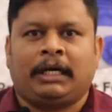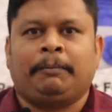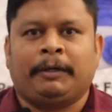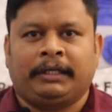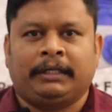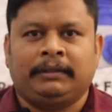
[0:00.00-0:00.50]
கால்
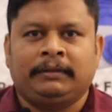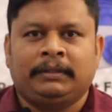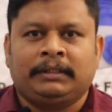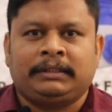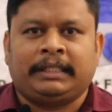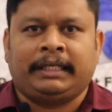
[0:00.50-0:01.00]
பண்ணுங்கள்
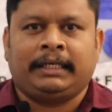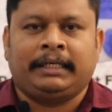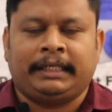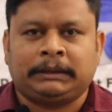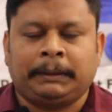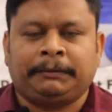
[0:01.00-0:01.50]
சரிங்களா
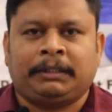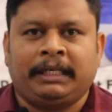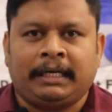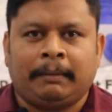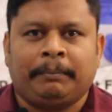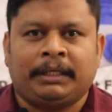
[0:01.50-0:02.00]
டிஸ்கிரிப்ஷனில்
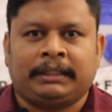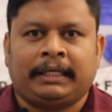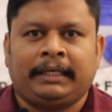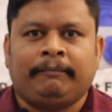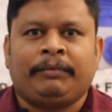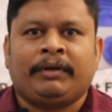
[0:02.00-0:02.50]
என் நம்பர்
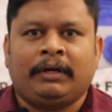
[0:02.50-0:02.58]
தரேன்